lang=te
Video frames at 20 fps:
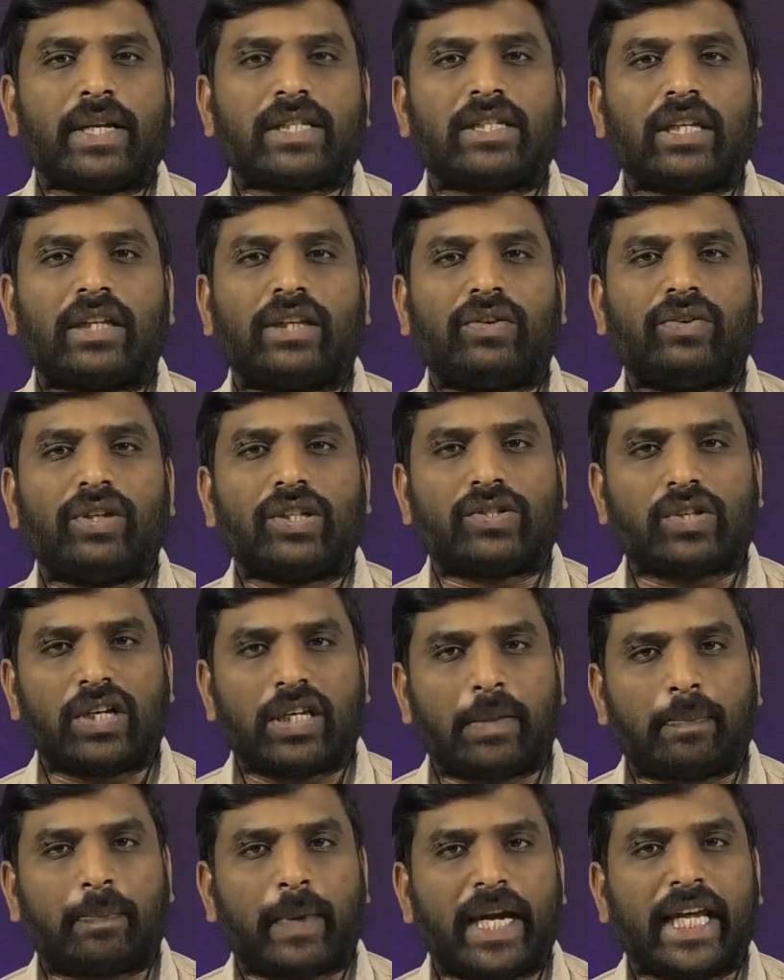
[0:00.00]
పరిస్థితి అయితే ఉంది సో
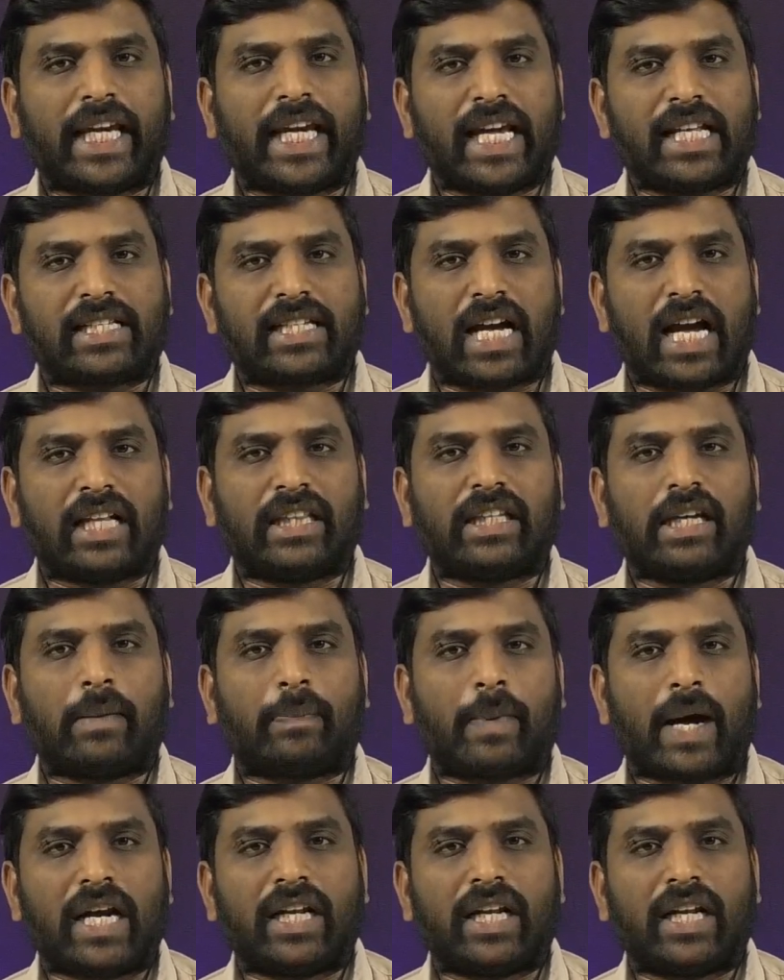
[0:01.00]
ఇప్పటికే జాతీయ